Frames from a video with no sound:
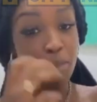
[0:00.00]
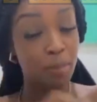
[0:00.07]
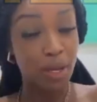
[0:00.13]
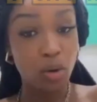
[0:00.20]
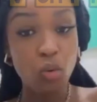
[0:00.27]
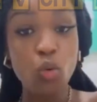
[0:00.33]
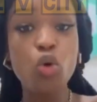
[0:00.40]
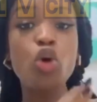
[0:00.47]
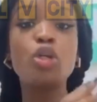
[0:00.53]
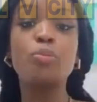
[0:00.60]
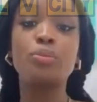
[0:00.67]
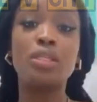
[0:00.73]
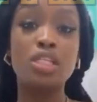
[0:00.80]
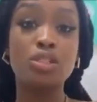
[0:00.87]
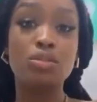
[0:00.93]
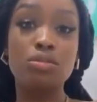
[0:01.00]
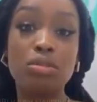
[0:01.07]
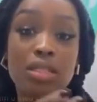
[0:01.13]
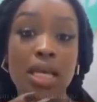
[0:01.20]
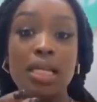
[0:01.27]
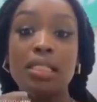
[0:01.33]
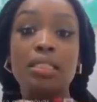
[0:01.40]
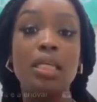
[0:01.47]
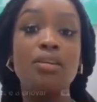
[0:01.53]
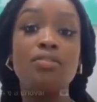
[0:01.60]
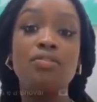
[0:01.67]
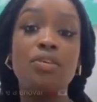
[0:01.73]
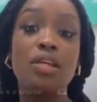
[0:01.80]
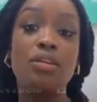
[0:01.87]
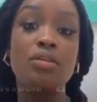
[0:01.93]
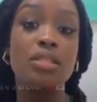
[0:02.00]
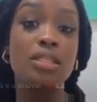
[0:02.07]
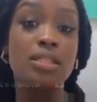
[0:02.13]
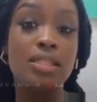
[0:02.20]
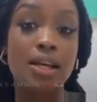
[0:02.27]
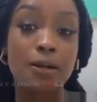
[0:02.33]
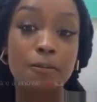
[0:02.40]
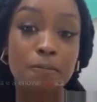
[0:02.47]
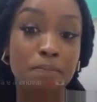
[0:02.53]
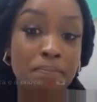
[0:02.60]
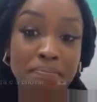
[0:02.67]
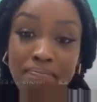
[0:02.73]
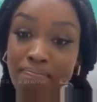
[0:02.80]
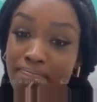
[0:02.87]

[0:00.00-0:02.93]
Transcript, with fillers: preparam o corpo, deixam de usar e têm filhos. Então,